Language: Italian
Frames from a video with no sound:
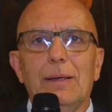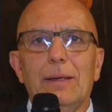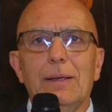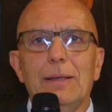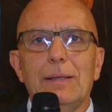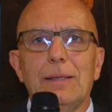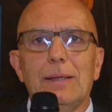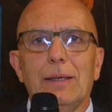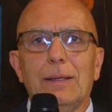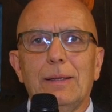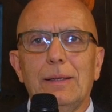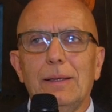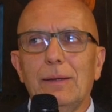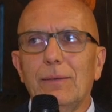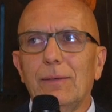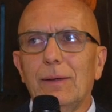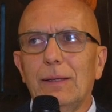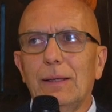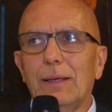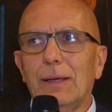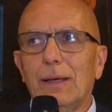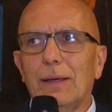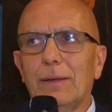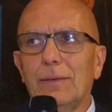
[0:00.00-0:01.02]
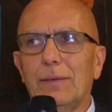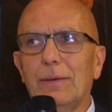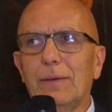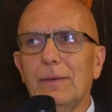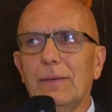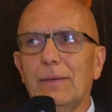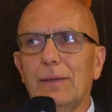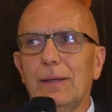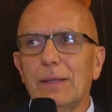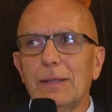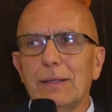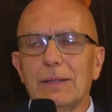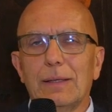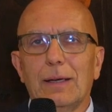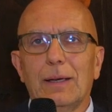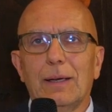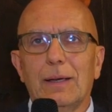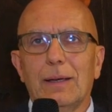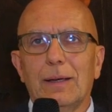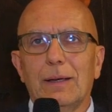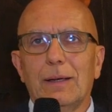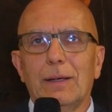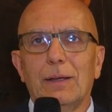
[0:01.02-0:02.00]
iniziative di
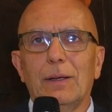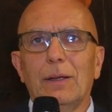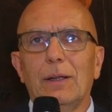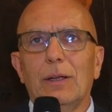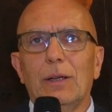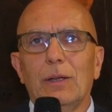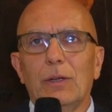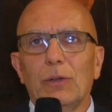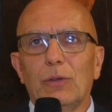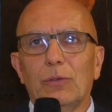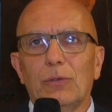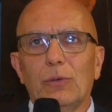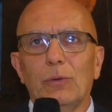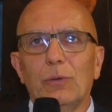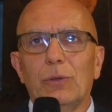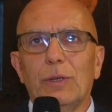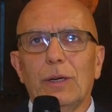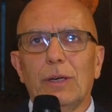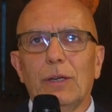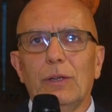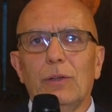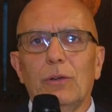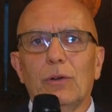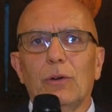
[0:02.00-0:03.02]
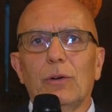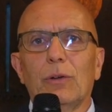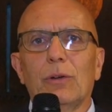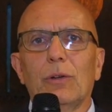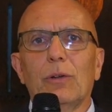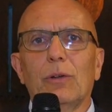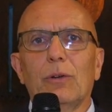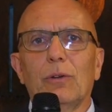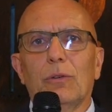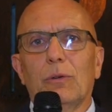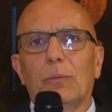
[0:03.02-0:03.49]
assistenza sul territorio,